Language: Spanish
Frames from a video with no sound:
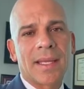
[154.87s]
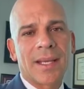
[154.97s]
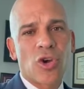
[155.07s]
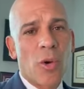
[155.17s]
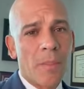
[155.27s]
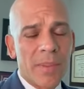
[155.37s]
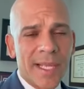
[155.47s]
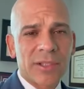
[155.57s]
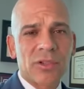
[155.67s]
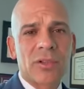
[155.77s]

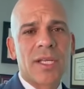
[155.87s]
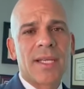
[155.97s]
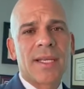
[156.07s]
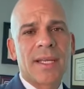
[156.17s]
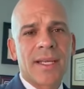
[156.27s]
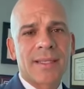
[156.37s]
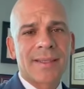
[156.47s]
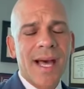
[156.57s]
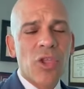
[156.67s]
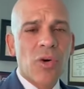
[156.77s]
completo
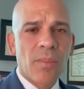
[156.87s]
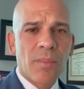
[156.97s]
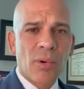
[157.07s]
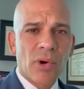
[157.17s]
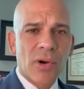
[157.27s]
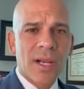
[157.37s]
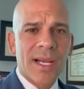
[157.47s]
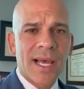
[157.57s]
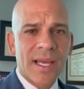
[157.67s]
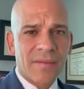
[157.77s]
dado por
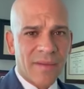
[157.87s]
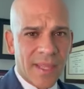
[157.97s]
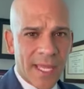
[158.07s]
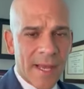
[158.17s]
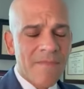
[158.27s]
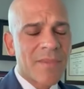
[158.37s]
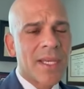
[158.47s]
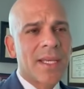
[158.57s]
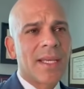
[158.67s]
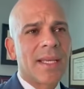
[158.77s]
la FDA.
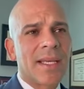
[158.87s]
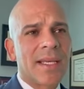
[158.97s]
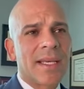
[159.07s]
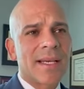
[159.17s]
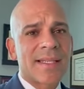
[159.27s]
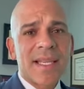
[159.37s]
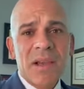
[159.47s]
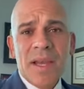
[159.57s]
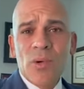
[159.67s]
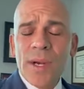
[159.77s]
así que
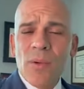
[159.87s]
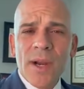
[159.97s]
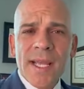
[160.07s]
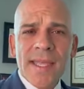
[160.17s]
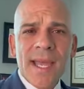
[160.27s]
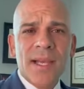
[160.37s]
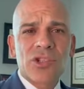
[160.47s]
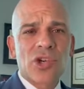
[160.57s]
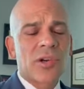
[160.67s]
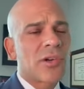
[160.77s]
es una buena idea.
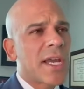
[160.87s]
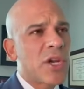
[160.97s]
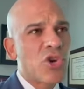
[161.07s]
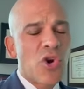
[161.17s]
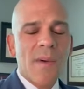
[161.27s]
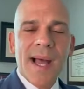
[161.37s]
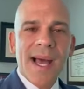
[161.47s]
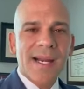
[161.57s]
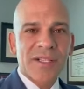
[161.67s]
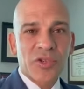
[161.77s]
Yo creo que no va
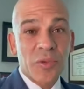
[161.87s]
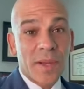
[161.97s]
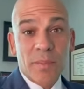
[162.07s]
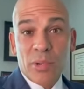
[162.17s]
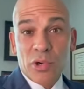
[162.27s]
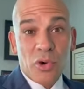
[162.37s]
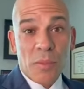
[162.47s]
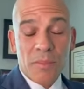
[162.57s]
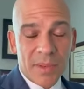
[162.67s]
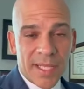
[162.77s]
a resolver por
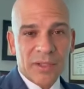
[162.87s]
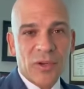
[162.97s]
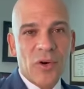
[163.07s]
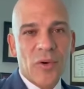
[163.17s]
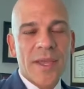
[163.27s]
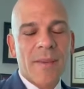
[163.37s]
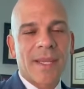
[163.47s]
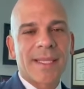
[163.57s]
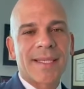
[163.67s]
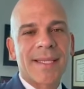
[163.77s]
completo,
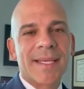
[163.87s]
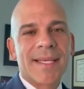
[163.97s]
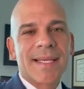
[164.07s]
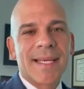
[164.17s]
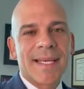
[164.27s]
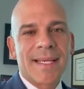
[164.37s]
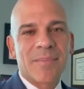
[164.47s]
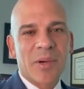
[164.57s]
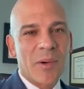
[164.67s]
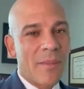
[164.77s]
obviamente, el
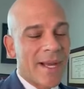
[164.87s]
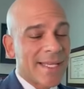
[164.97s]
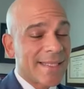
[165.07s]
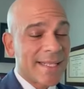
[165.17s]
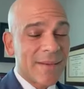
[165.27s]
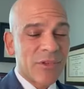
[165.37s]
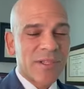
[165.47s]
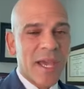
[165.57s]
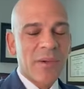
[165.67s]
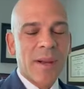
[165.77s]
problema que tenemos,
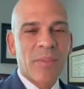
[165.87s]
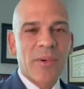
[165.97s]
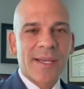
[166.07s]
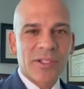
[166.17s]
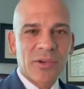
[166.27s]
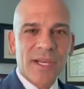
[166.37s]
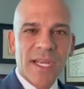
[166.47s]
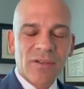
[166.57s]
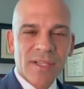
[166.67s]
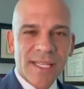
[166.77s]
que hay una población que
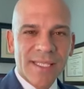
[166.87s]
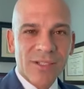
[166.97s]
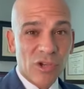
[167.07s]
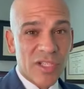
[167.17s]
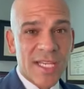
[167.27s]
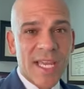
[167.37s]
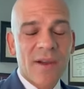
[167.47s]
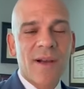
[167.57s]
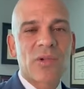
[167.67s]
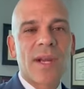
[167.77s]
no, no se quiere
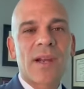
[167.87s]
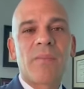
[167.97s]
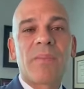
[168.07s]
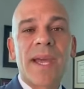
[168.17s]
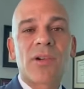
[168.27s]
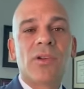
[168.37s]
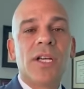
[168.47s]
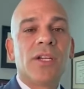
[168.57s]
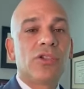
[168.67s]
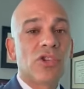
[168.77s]
vacunar, pero
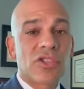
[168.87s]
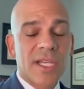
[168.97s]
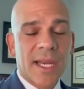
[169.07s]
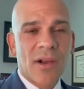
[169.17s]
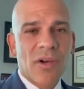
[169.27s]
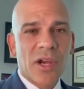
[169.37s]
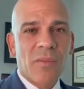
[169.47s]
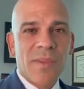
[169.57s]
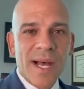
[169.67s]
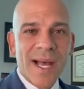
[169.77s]
yo sí creo que
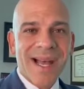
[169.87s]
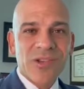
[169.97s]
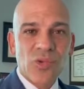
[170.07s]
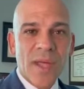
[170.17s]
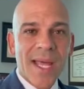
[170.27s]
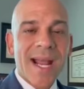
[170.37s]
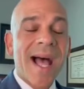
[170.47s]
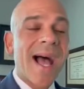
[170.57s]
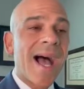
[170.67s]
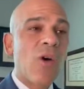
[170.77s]
nos va a ayudar
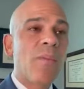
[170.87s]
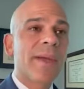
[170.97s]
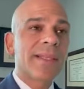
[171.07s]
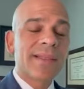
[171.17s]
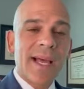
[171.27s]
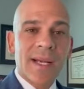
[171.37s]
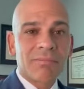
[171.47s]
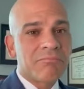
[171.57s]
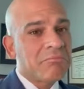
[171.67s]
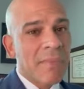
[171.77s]
a
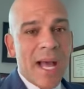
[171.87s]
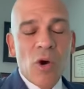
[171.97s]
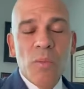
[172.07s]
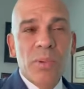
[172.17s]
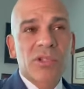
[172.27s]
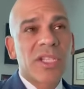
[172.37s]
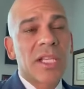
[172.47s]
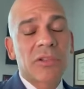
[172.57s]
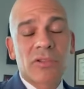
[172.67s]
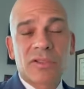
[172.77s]
aumentar a un por
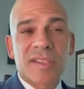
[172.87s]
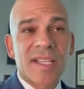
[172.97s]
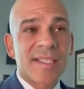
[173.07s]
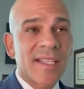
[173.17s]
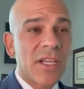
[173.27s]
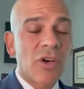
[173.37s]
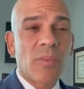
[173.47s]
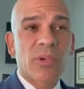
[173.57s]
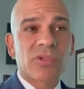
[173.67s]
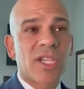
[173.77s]
ciento, no sé si es
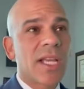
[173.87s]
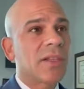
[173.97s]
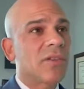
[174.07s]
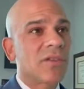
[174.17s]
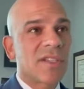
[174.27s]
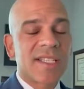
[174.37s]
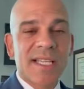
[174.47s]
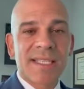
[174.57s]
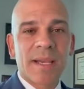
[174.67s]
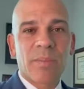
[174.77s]
5%, no sé si
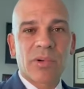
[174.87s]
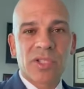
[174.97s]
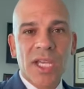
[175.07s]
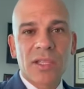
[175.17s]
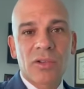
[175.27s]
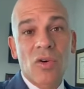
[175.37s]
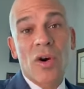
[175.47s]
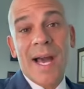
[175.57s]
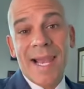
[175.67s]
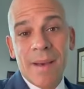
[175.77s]
es 10%,
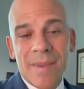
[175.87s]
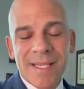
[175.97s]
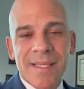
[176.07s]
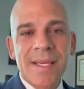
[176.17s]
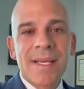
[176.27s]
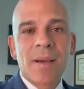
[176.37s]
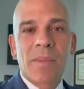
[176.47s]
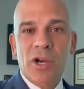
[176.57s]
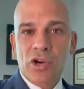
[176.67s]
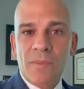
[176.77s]
ojalá más,
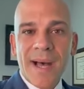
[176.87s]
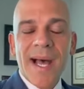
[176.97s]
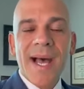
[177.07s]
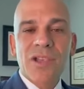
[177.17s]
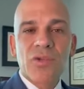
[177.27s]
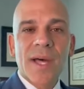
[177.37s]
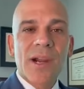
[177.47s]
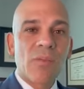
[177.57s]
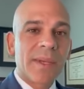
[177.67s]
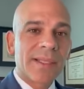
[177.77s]
pero nos va a ayudar a
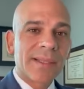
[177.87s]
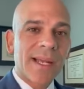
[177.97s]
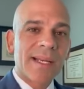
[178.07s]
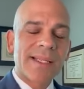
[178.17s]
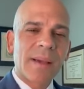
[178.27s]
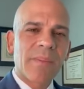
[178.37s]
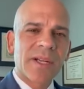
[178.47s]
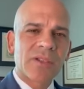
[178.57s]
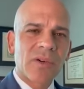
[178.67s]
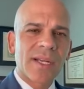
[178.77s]
aumentar esas
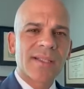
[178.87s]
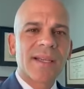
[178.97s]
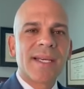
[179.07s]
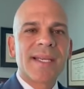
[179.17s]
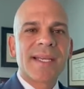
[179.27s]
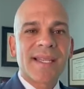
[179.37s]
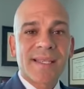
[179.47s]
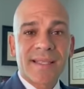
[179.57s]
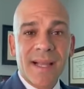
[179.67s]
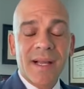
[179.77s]
personas que se
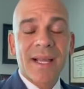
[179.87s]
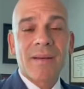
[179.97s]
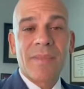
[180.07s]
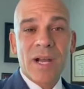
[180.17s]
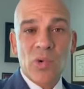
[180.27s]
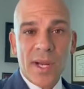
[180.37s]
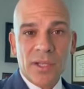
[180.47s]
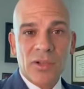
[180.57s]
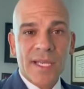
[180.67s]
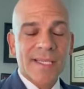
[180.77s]
están
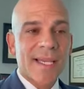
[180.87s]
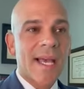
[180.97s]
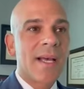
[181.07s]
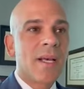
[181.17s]
vacunando, ya sea